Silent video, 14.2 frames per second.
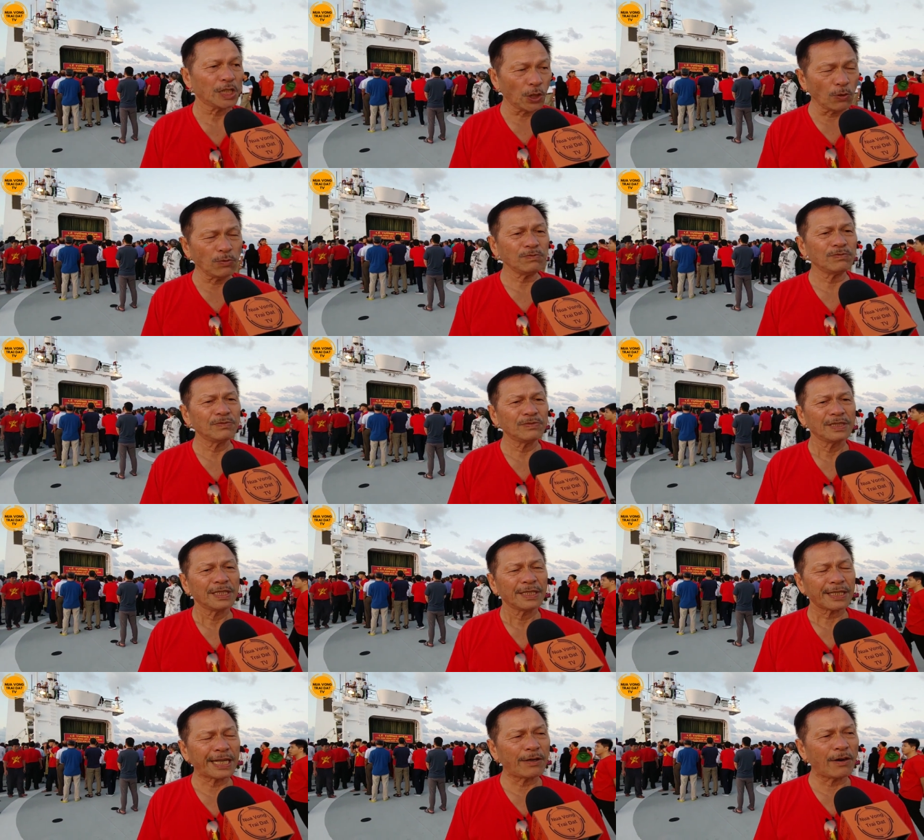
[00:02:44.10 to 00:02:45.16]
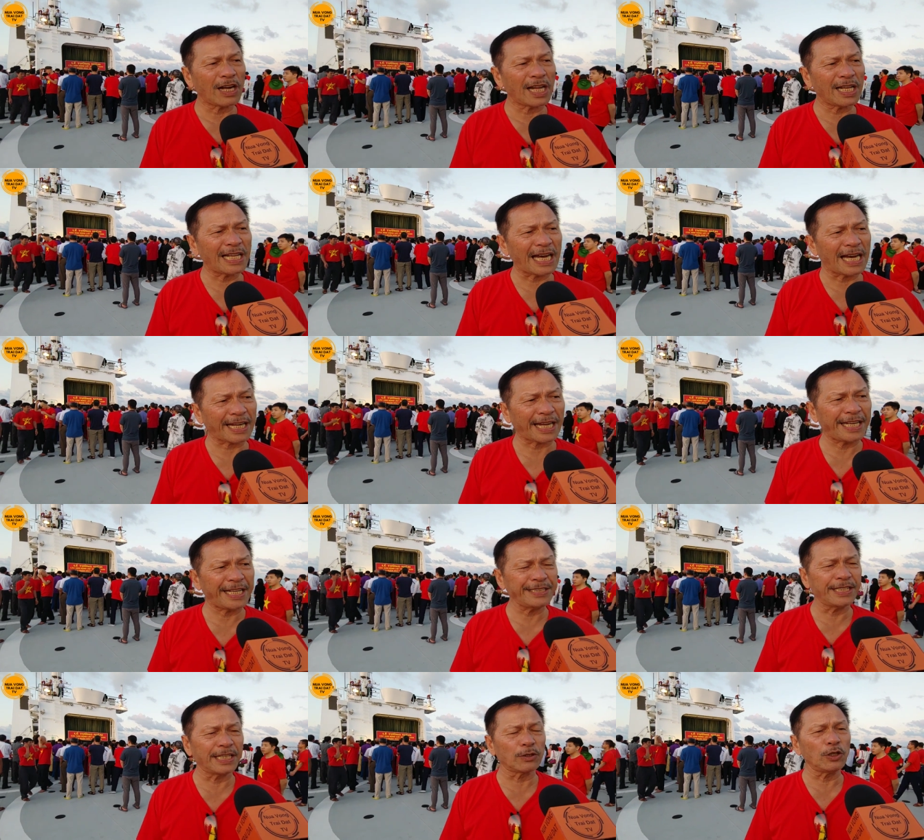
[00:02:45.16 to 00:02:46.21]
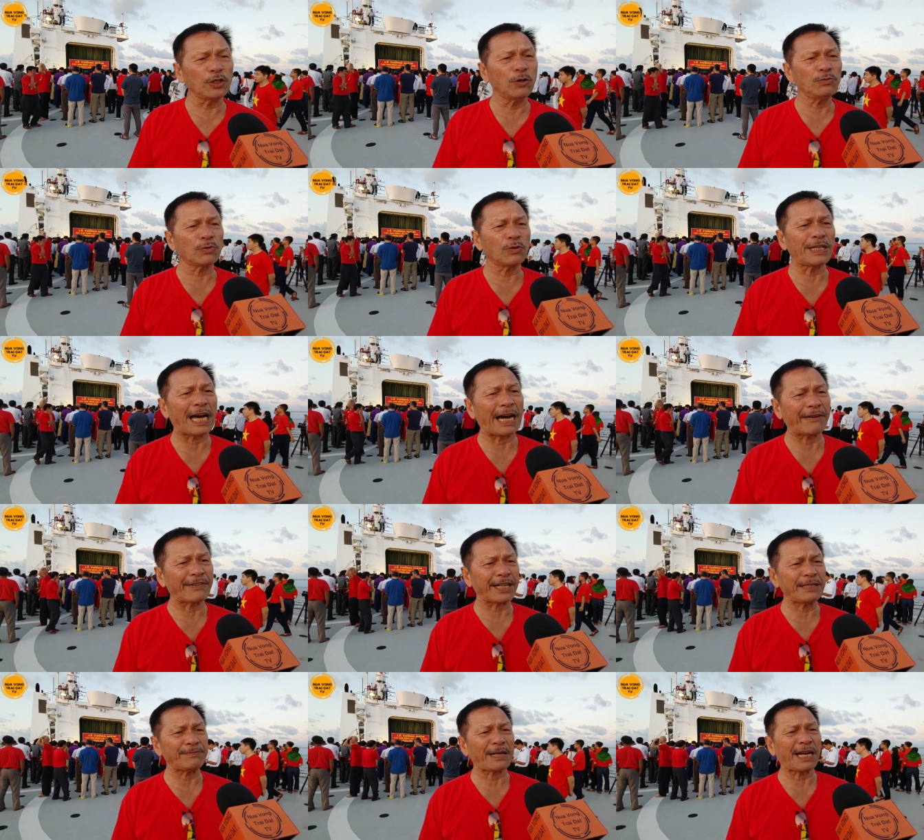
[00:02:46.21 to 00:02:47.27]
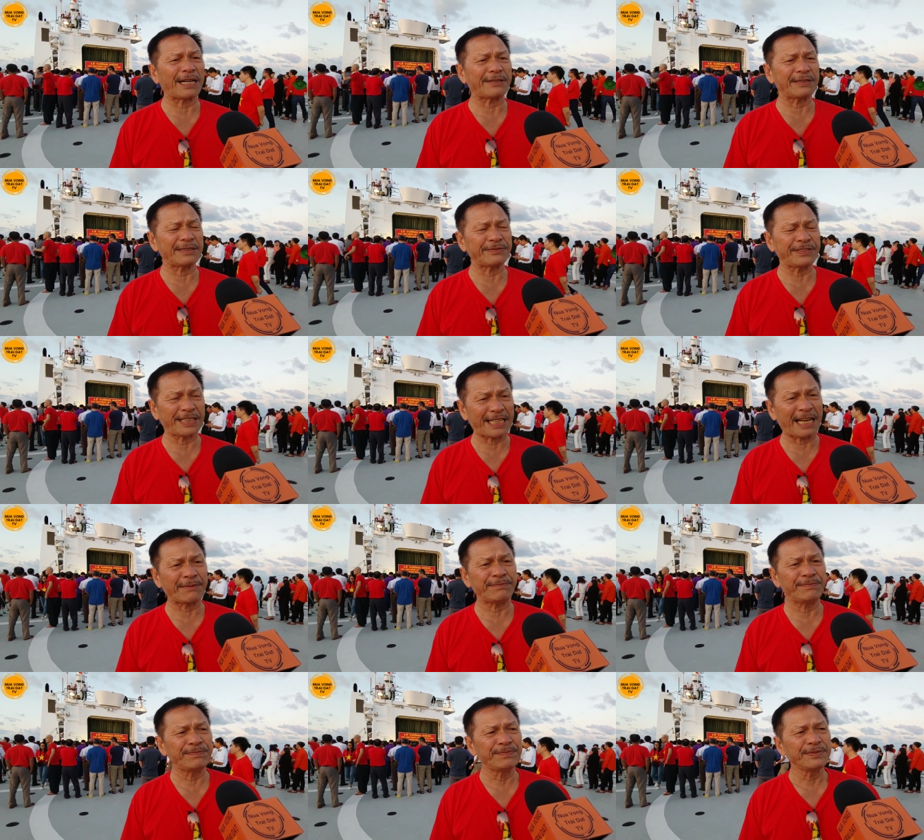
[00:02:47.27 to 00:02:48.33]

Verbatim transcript: Đúng, cái đó là cái đường lối đúng của Đảng và cách mạng Việt Nam.